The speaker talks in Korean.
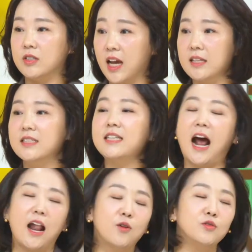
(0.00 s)
제가 진짜
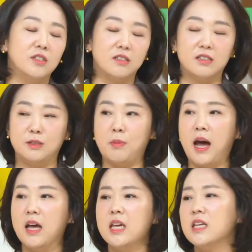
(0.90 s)
알고는
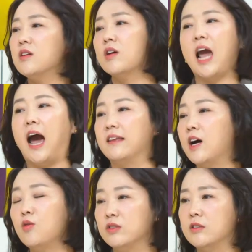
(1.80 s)
있었지만 이렇게 안
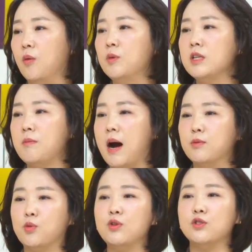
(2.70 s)
하고는 어머니의
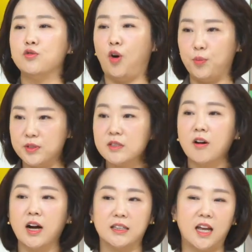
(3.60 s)
마음을 돌릴 수 없을
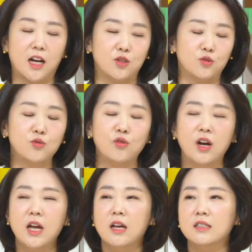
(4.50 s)
것 같아가지고
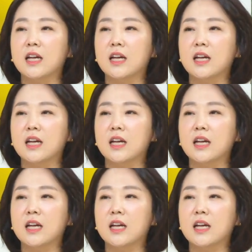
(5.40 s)
아.